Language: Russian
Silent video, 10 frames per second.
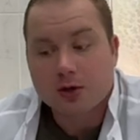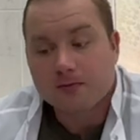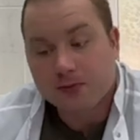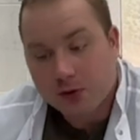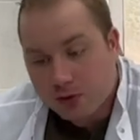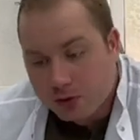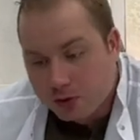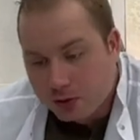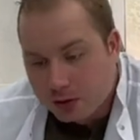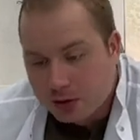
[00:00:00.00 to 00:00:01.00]

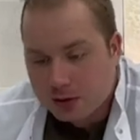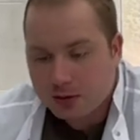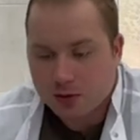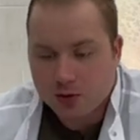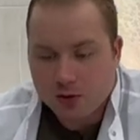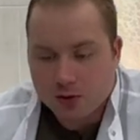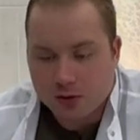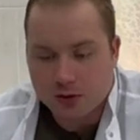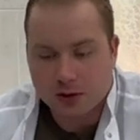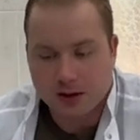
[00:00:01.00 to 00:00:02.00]
Но,
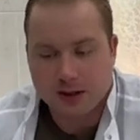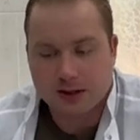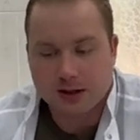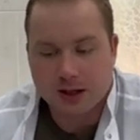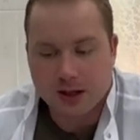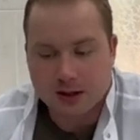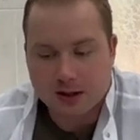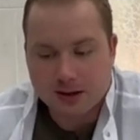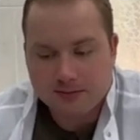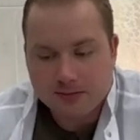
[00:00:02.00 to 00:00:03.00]
но,
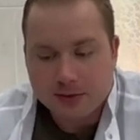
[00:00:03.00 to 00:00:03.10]
однако,